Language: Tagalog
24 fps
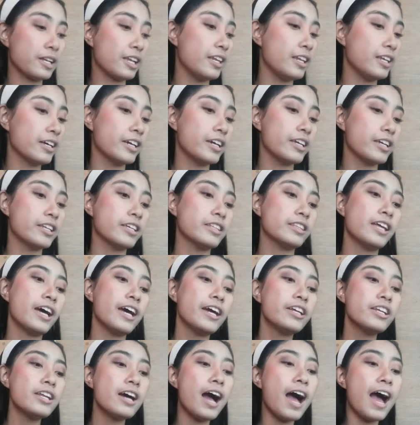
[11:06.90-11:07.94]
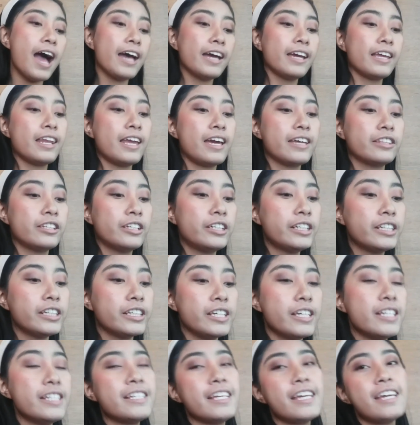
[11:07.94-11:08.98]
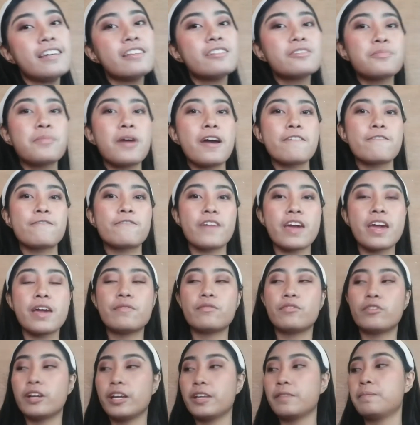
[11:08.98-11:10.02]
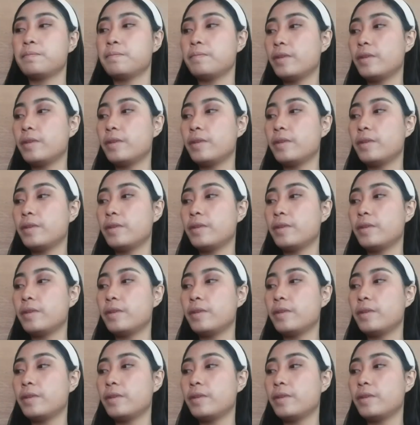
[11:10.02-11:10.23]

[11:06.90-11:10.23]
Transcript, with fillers: So, lalagay na tayo ng highlighter. This is my favorite